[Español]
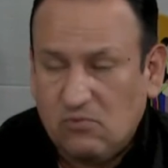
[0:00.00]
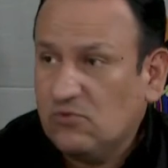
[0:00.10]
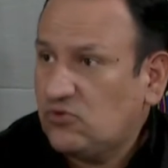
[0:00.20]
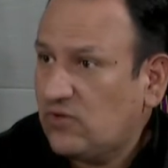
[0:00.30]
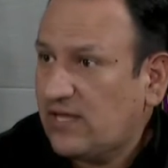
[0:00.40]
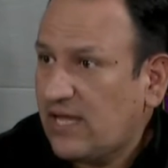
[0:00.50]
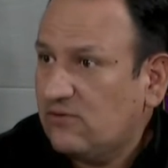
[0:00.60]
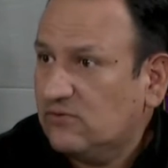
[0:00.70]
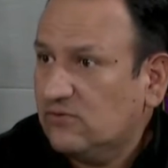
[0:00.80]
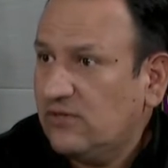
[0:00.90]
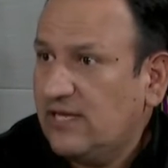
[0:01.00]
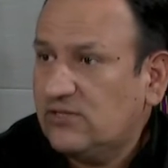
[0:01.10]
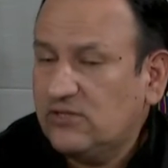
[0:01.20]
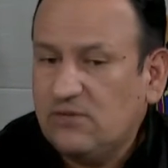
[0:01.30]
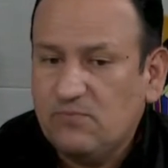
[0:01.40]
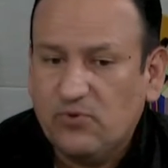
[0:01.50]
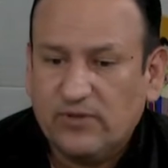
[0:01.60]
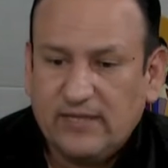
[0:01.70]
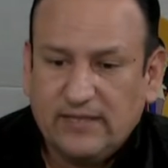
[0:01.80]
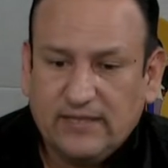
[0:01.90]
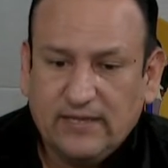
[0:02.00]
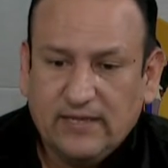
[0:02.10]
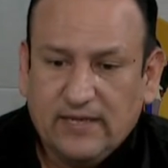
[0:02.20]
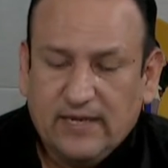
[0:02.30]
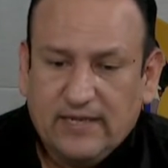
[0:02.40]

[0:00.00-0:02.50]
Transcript: como ciudadanos, Y eso es importante.